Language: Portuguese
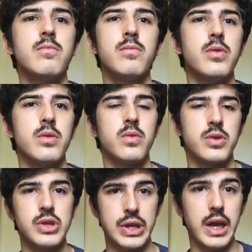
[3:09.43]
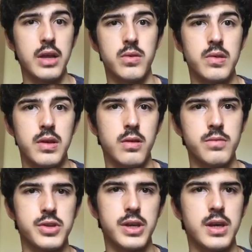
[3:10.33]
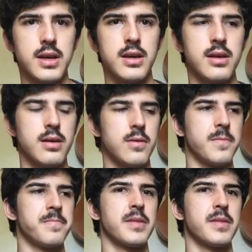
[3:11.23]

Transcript: muitos direitos e não tinham,